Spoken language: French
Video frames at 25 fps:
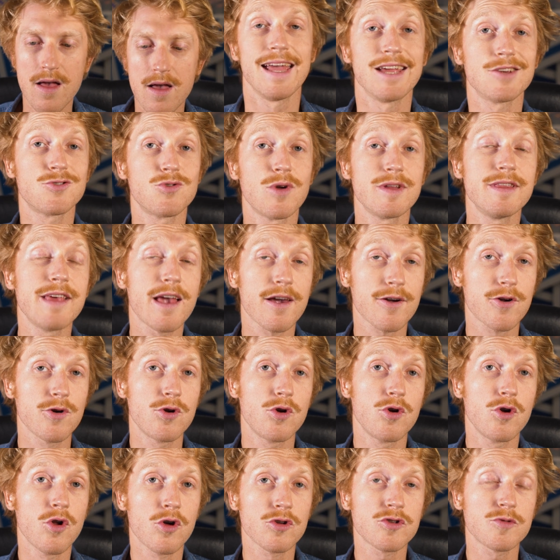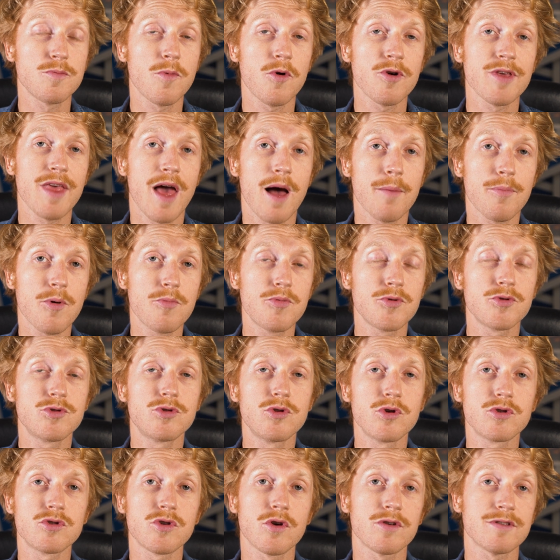Et je dois dire que le lancement il y a un peu plus de
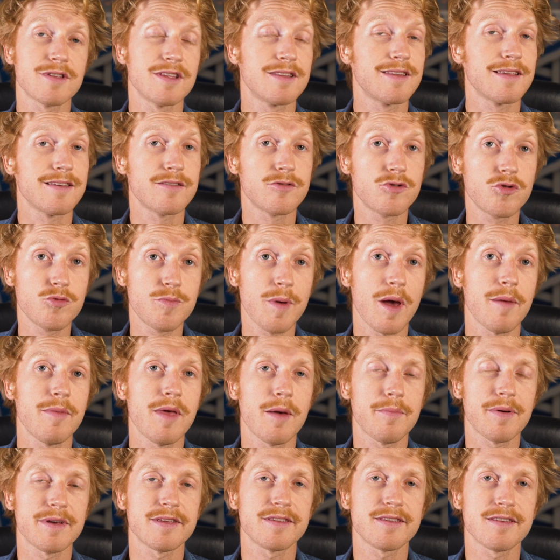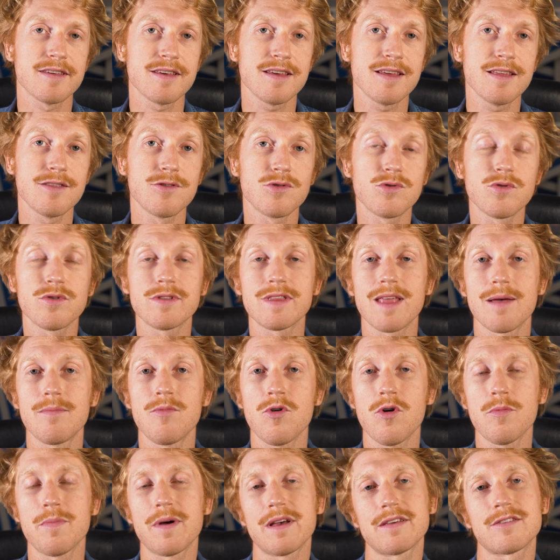deux ans s'était super bien passé,
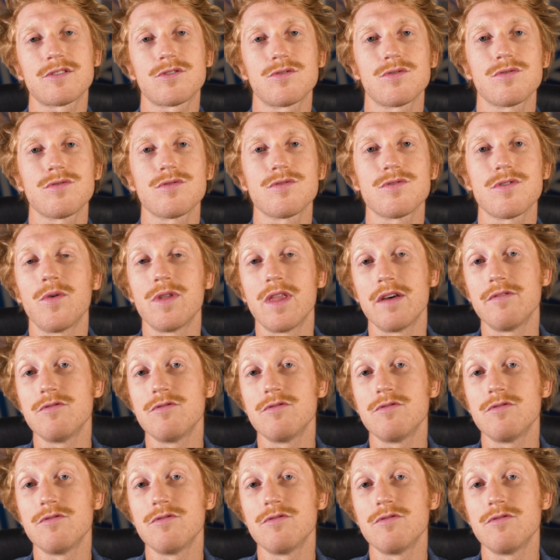notamment parce que on